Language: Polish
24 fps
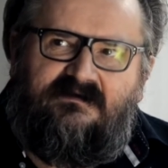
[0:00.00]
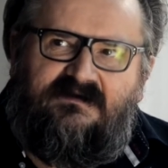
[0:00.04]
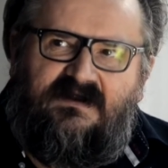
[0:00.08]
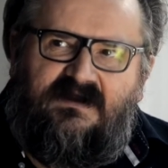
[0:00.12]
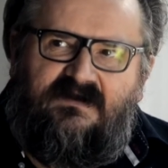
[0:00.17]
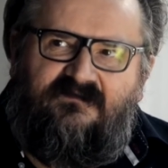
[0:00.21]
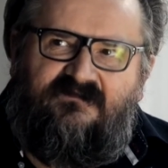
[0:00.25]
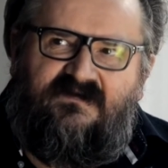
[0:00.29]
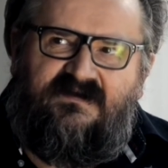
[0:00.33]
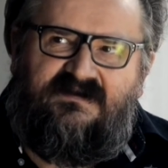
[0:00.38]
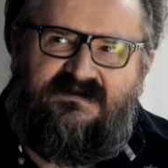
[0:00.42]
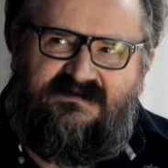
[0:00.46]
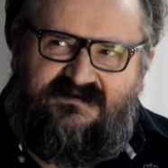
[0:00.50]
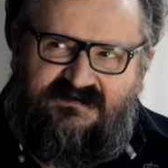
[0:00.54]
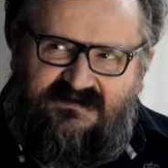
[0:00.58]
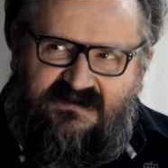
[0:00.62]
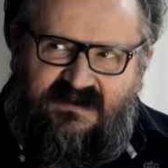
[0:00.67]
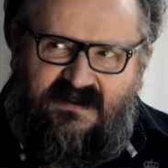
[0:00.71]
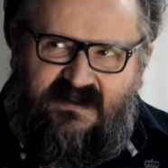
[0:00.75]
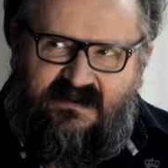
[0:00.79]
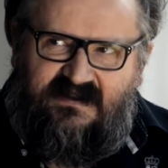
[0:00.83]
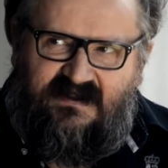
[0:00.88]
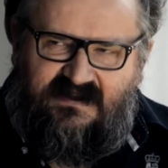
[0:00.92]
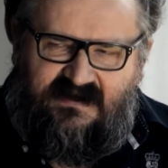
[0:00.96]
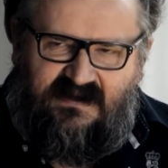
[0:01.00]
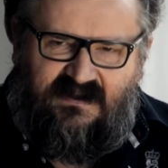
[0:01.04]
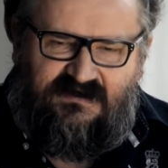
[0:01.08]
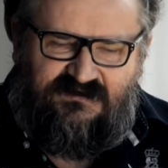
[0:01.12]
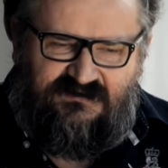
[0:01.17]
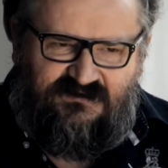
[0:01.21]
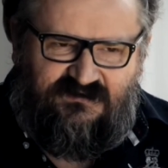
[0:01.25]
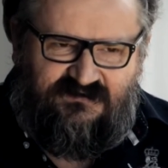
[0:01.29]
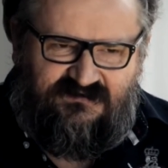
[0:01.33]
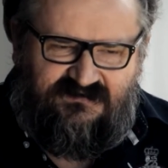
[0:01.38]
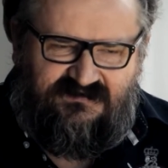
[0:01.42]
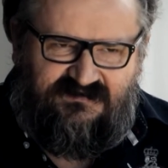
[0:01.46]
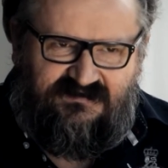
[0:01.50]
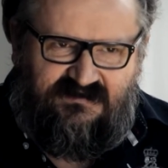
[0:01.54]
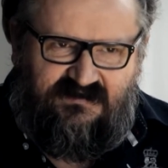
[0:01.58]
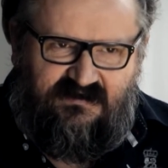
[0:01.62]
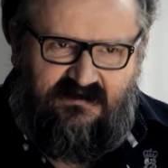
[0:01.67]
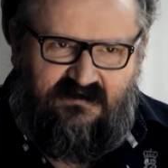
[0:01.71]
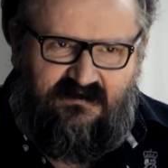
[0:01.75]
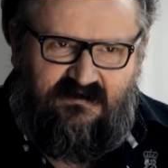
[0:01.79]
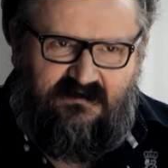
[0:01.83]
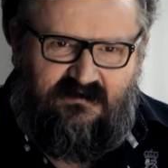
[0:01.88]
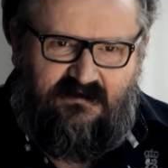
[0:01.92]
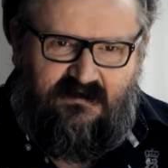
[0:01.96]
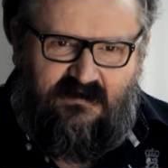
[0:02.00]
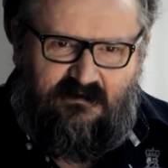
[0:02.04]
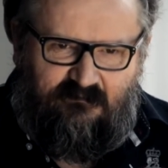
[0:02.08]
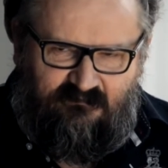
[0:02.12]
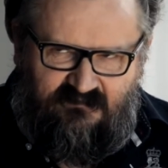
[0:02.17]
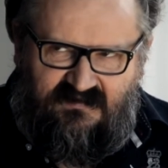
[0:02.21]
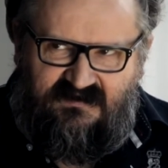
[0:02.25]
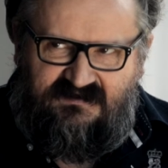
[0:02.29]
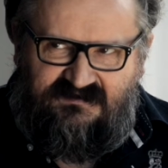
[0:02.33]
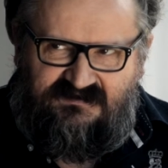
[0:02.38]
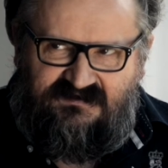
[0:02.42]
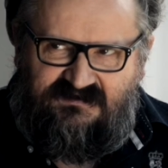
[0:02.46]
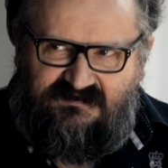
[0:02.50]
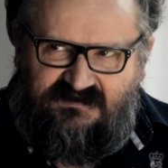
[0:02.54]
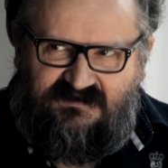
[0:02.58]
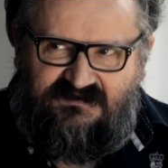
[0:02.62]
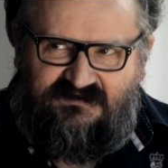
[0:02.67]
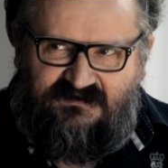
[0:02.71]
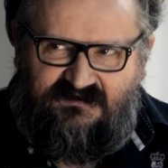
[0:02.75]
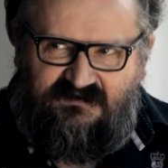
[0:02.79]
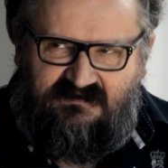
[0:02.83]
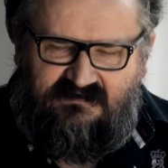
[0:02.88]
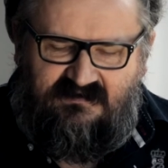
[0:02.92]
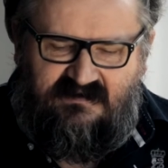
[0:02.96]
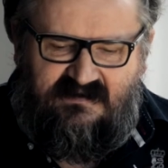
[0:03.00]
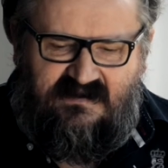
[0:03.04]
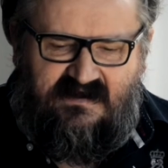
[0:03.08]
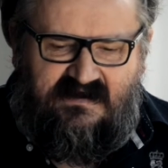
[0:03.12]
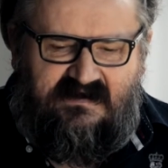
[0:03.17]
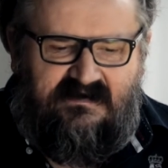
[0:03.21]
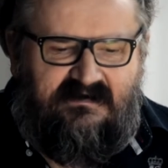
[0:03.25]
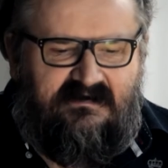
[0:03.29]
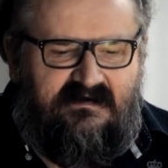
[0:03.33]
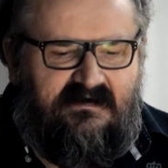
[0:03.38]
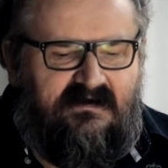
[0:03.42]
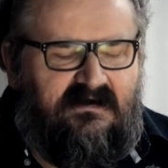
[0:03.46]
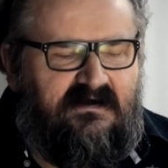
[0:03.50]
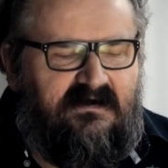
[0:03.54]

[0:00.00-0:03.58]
tej wersji jaraczowskiej będzie nieco inna